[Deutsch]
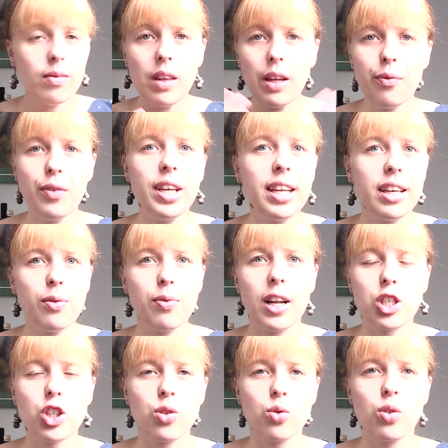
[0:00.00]
wenn ihr die
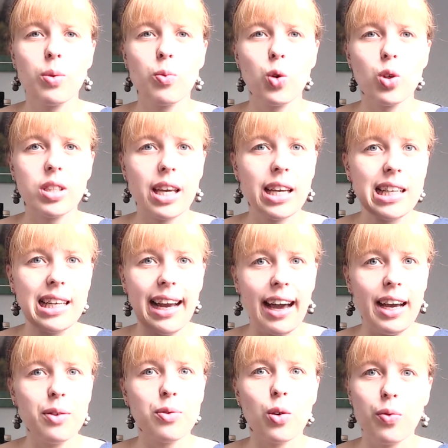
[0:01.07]
Flasche zu dem Kurs kriegt,
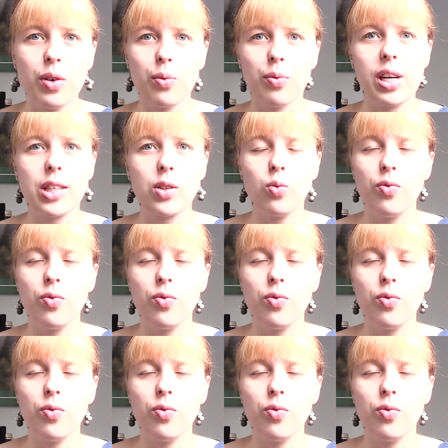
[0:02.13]
greift auf jeden Fall zu.